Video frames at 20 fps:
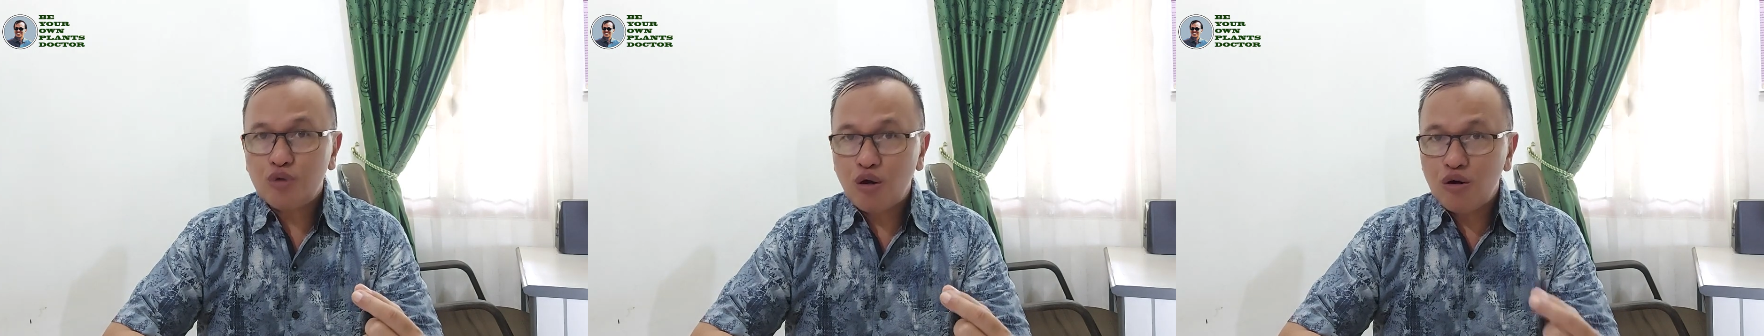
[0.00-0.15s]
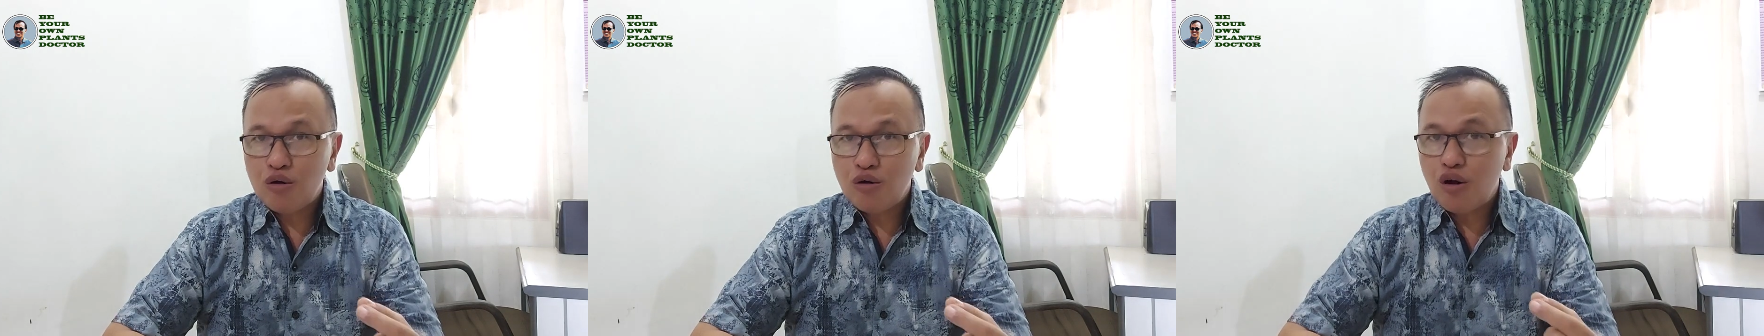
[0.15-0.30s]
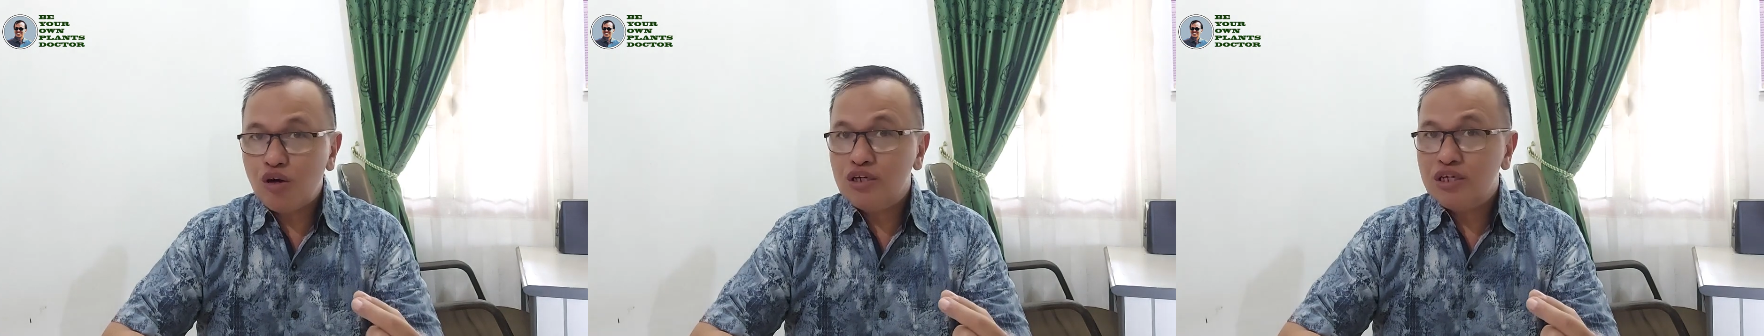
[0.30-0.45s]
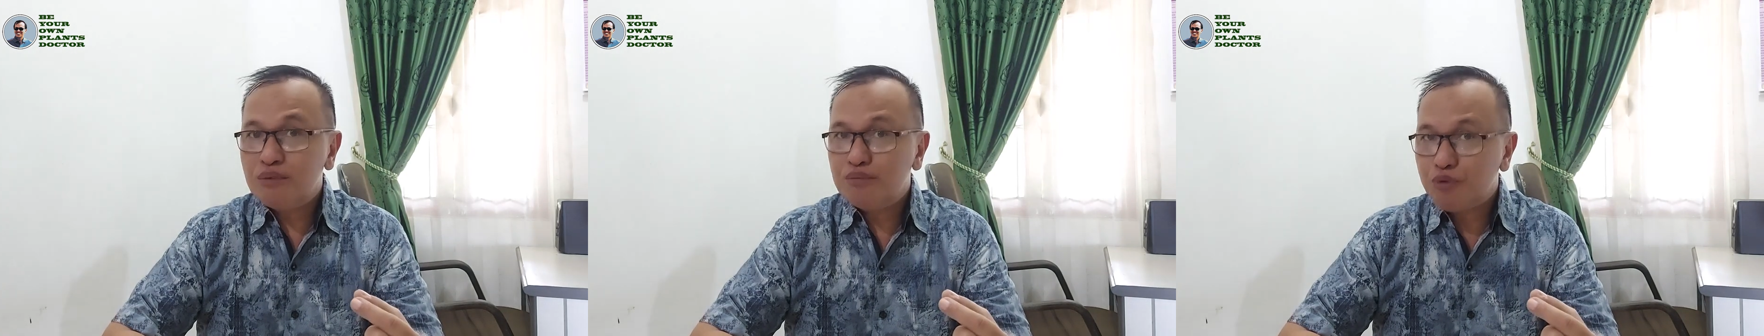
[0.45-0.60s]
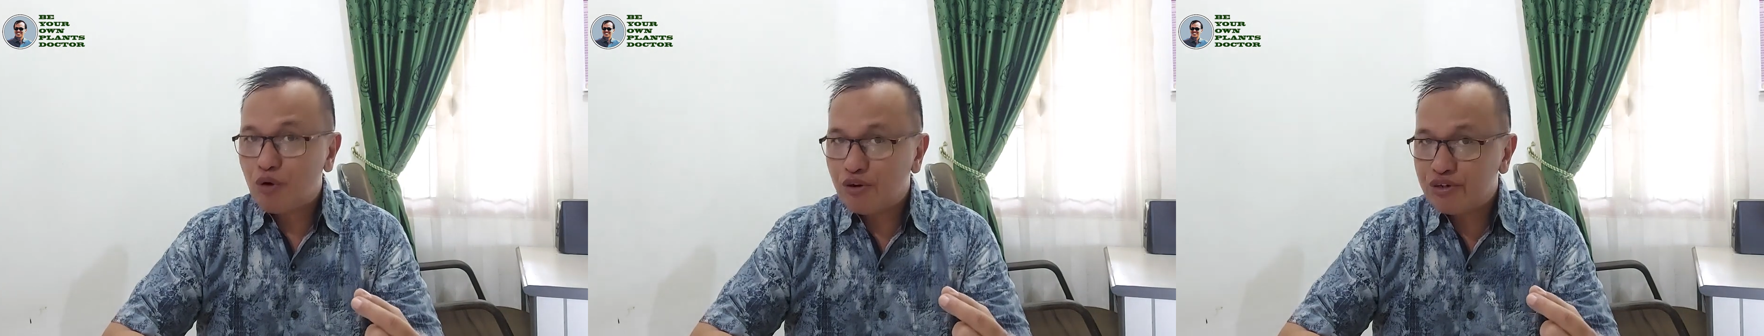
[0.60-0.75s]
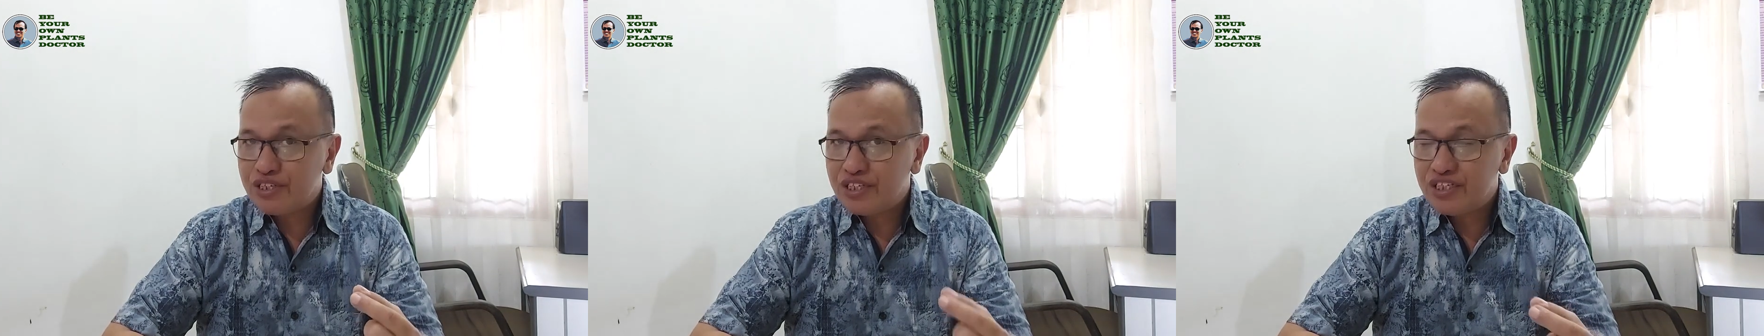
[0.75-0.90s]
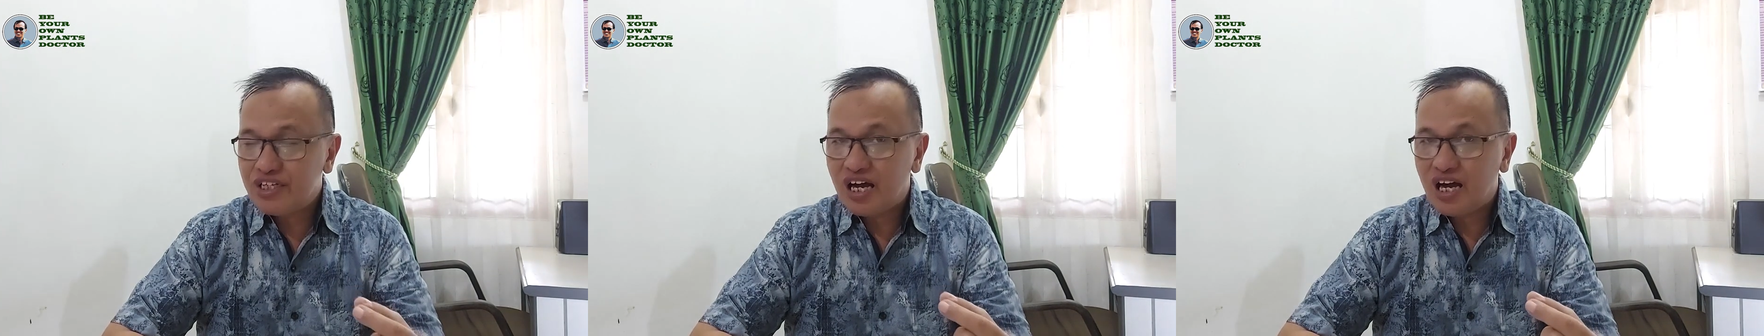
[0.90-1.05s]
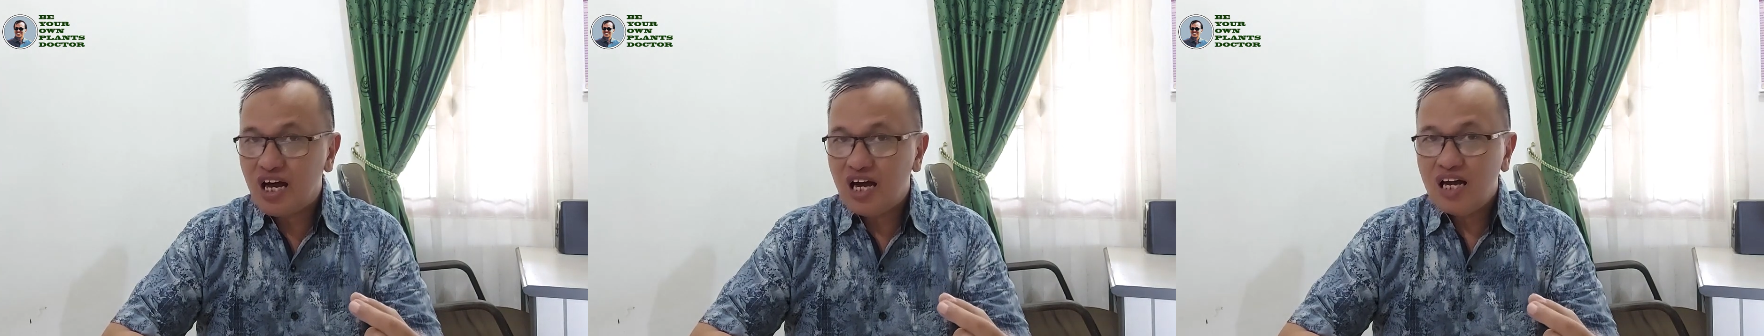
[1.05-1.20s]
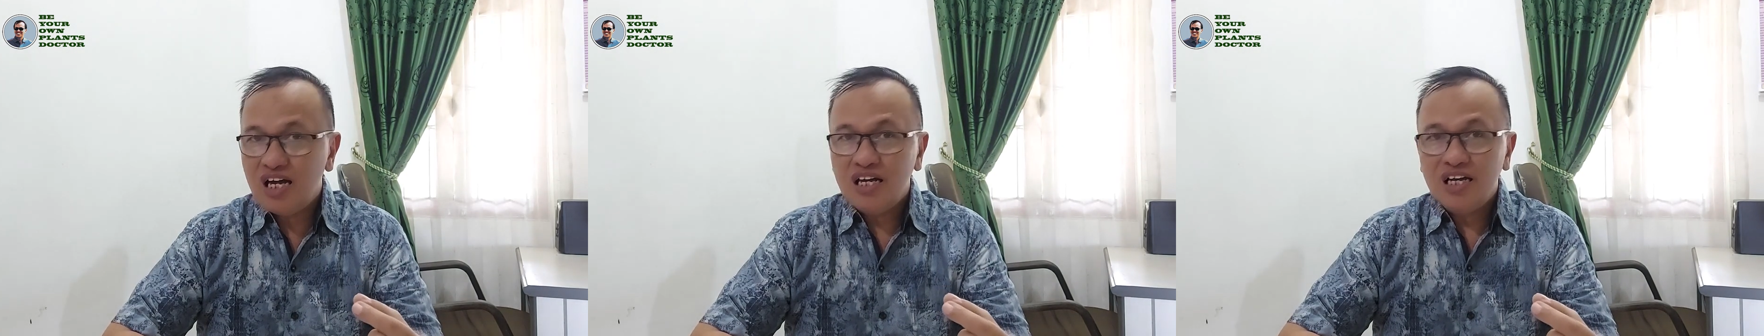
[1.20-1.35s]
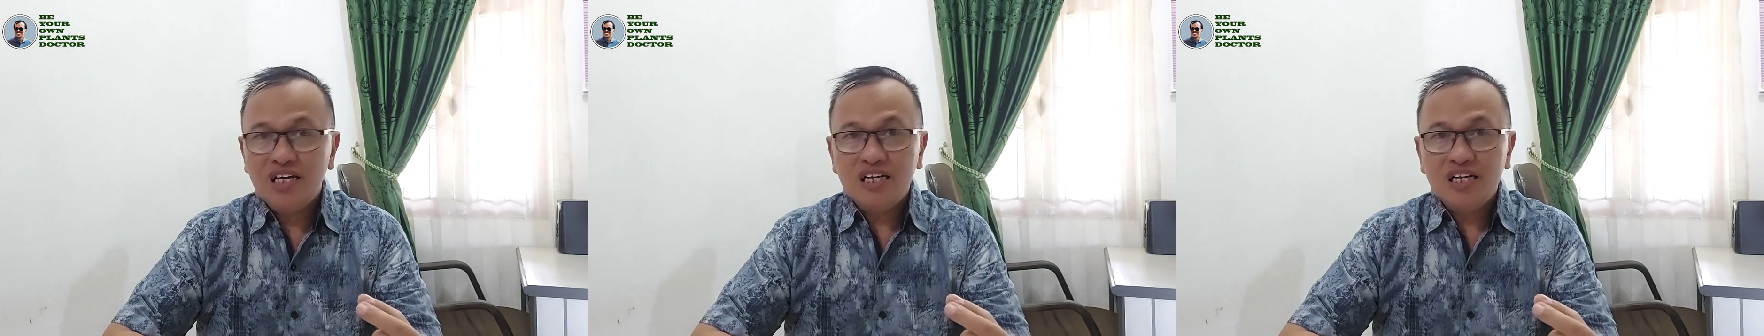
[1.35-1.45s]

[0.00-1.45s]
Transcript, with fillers: tongkol diplodia